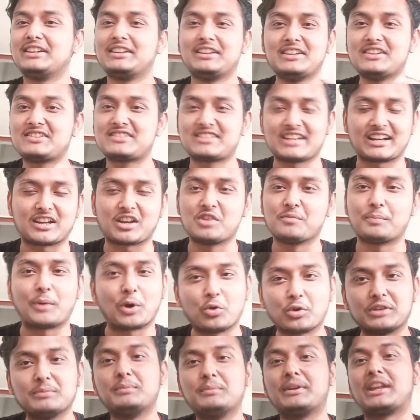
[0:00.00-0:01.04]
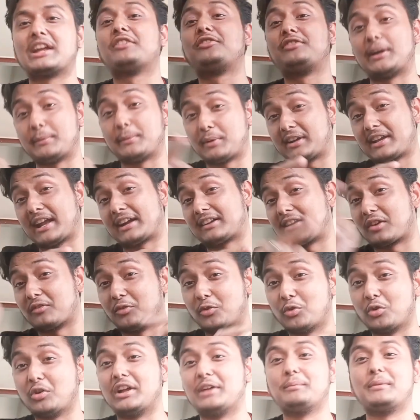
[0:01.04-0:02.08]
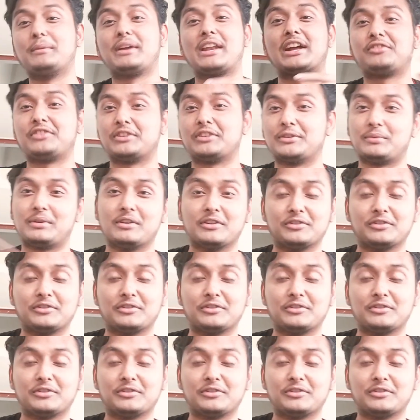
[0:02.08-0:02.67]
इस चक्कर में पढ़ो कि मेरा फेवरेट एक्टर वो है मेरा फेवरेट